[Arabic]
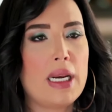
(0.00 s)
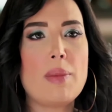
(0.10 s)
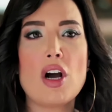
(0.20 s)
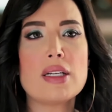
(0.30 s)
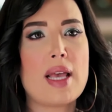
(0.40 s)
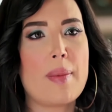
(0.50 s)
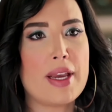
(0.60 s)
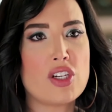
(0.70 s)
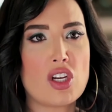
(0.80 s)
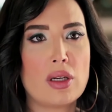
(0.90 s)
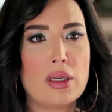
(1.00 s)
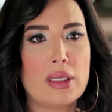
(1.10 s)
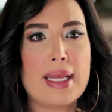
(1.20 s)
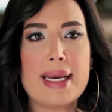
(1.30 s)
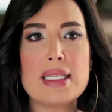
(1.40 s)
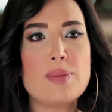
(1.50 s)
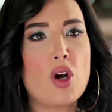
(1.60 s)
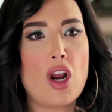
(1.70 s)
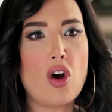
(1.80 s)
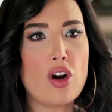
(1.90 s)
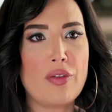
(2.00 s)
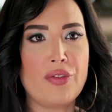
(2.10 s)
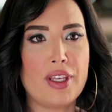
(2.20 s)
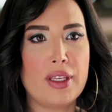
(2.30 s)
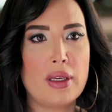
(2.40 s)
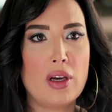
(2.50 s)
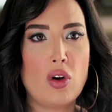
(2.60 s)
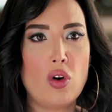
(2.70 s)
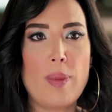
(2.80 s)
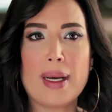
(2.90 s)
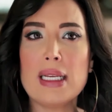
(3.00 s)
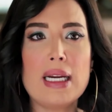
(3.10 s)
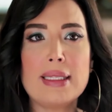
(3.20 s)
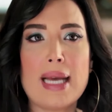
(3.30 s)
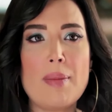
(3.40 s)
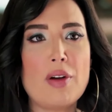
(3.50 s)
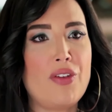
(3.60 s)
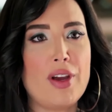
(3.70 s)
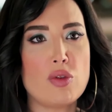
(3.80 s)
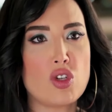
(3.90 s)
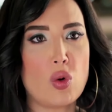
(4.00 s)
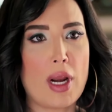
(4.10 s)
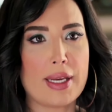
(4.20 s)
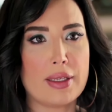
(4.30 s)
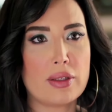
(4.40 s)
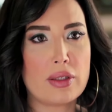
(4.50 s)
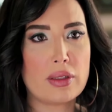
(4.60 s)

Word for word: لا مؤاخذة يا باشا ده جسمي وأنا حرة فيه وبعدين اللي اتعمل فيه مش قليل